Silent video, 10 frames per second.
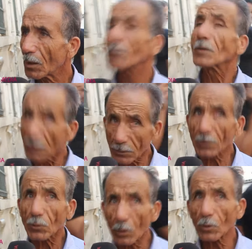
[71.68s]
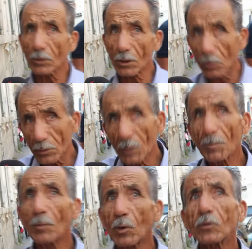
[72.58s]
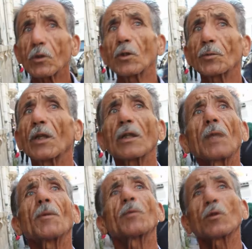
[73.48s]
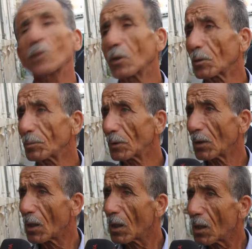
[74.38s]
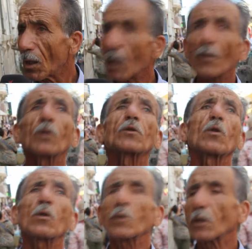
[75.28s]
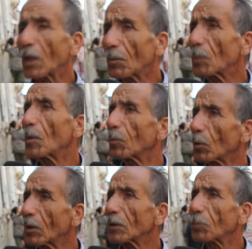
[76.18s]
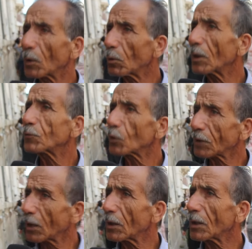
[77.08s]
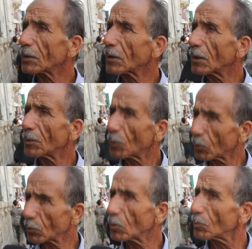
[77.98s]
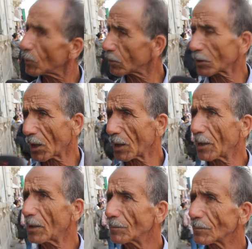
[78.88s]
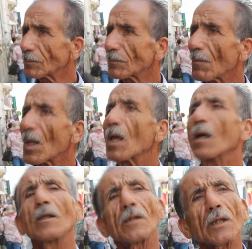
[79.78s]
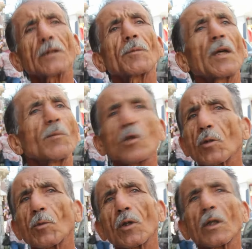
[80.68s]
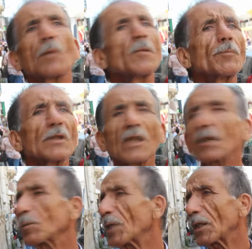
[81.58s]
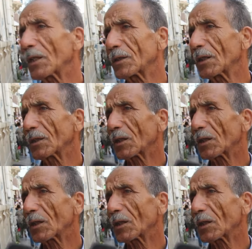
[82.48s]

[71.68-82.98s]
زيد نسيتو يهودي يهودي مبلونتي بشركه مبلونتي آه فهمت اللوتوروت يعمل مبلوات بلوات فوتيات بيوت نوم بيوت سال ما فهموناش بس نخدم كامل الجمهوريه من مدارة البنقردان